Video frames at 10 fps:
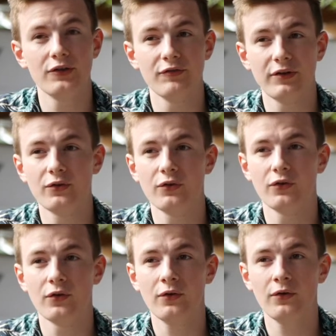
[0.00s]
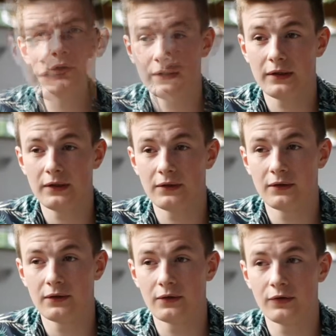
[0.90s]
j'ai 22 ans et
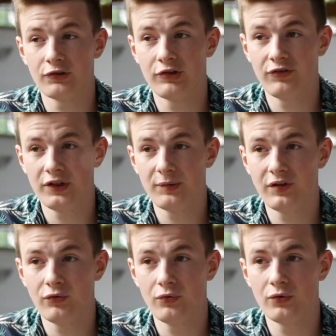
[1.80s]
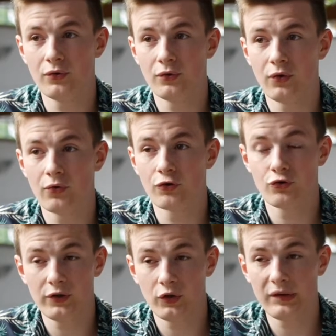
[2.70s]
euh, j'ai fini mes études en
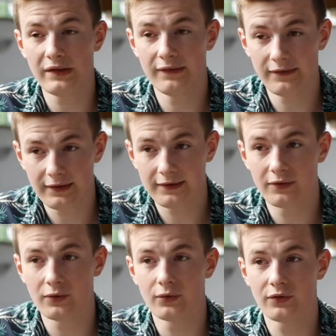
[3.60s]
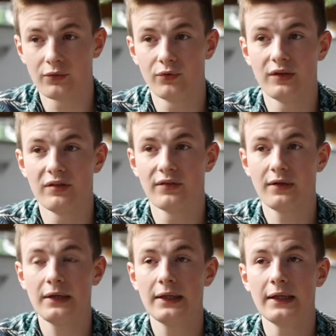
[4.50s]
juillet 2017 au sein du
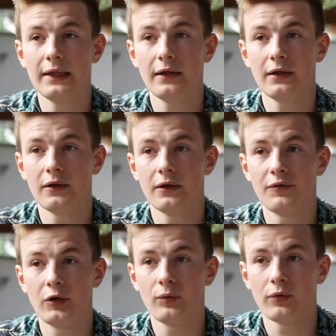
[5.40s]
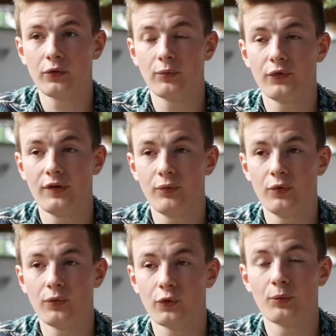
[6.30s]
CFA euh, avec l'obtention de mon
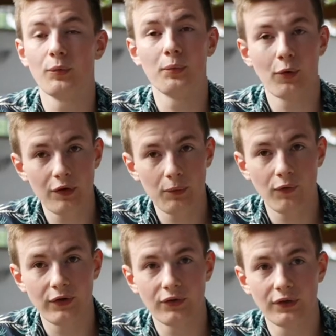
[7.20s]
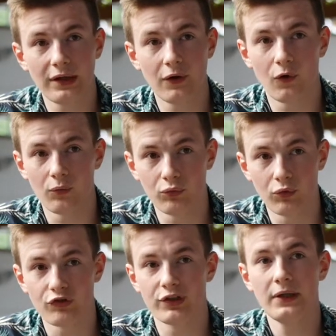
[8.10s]
diplôme, donc de mon brevet professionnel en
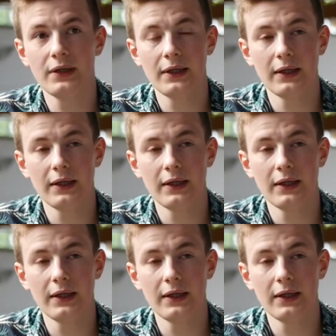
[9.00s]
boulangerie.